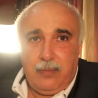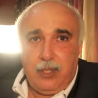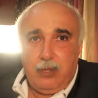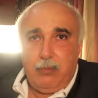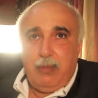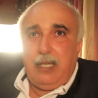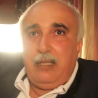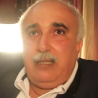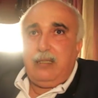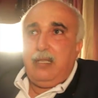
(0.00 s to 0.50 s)

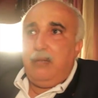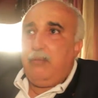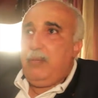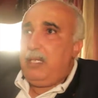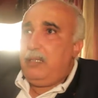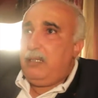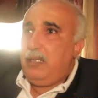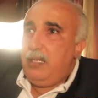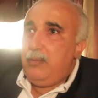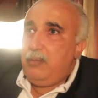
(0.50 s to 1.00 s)
اش معناتها
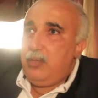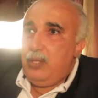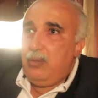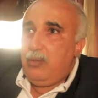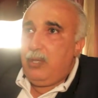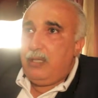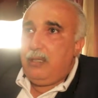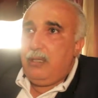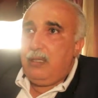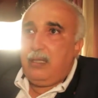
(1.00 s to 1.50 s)
معناتها
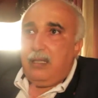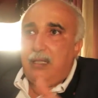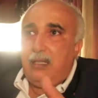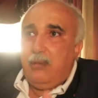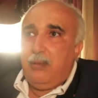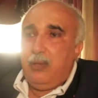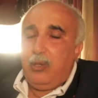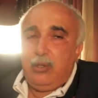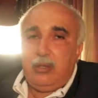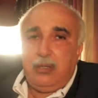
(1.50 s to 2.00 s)
يمشيو غاديك
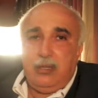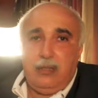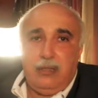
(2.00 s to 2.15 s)
كيما قلت